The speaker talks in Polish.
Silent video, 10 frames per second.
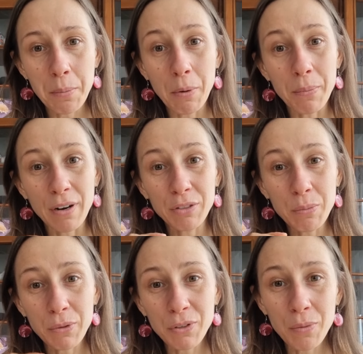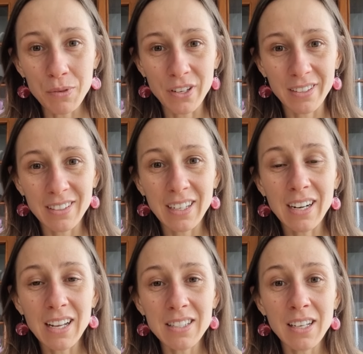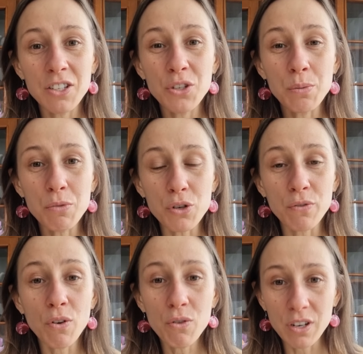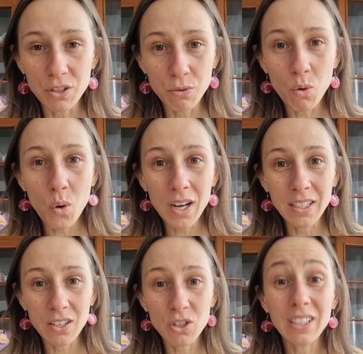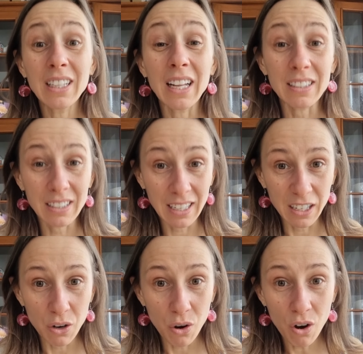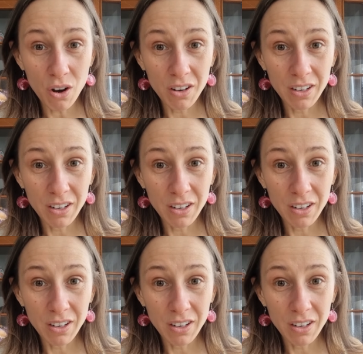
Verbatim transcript: Bo prawdopodobnie ta relacja Ci się może w ogóle nie układać, dlatego